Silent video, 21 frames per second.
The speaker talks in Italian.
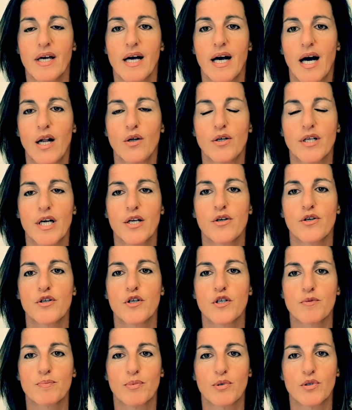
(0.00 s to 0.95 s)
Allora io
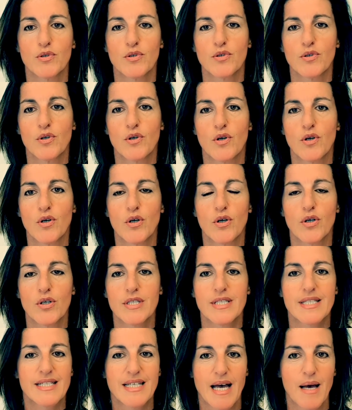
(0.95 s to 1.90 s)
rispondo
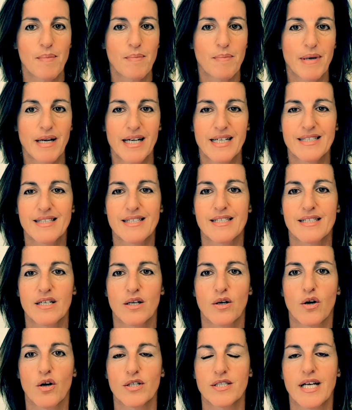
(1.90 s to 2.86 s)
sempre la stessa
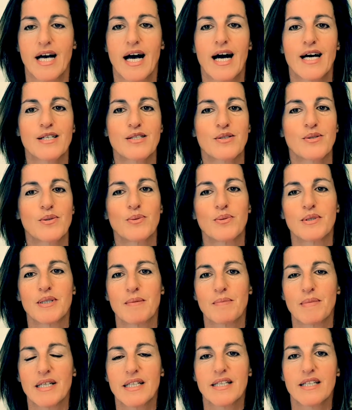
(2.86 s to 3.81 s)
cosa,
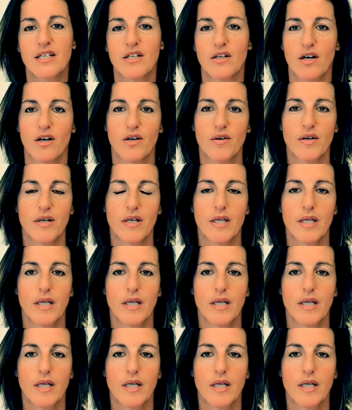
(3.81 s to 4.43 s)
assolutamente no.